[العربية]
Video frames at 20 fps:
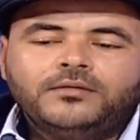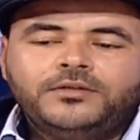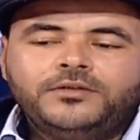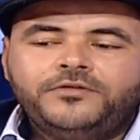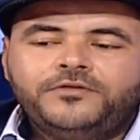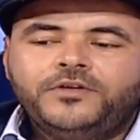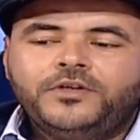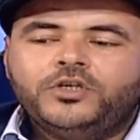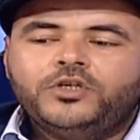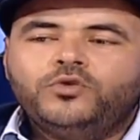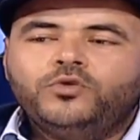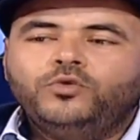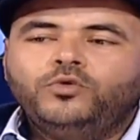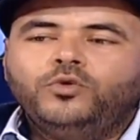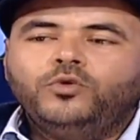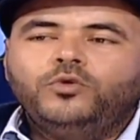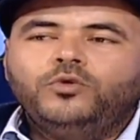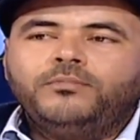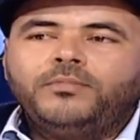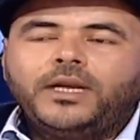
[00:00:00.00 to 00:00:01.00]
كيفاش
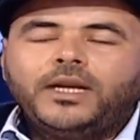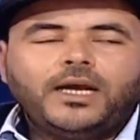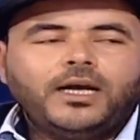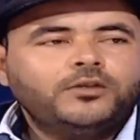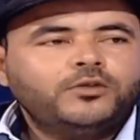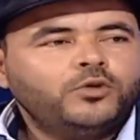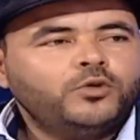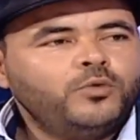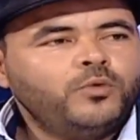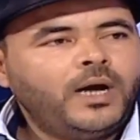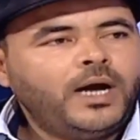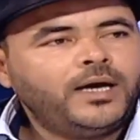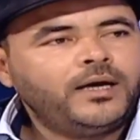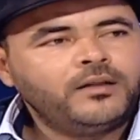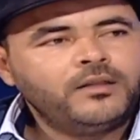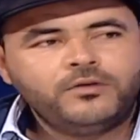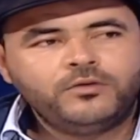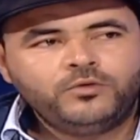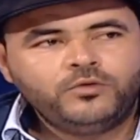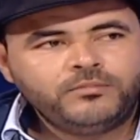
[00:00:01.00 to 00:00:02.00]
ندخلوا معنا خاطر هو
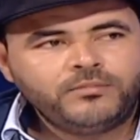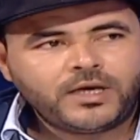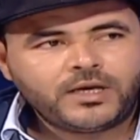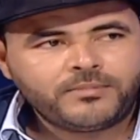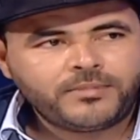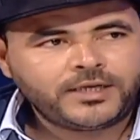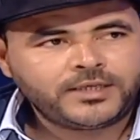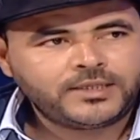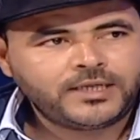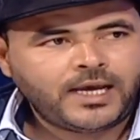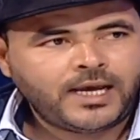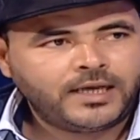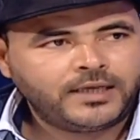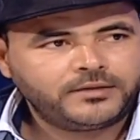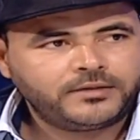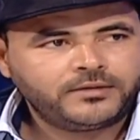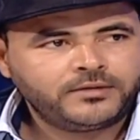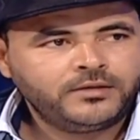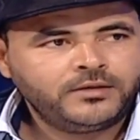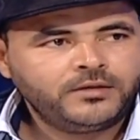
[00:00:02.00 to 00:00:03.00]
عرض يدوم اربع
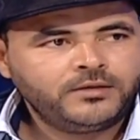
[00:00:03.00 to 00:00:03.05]
ساعات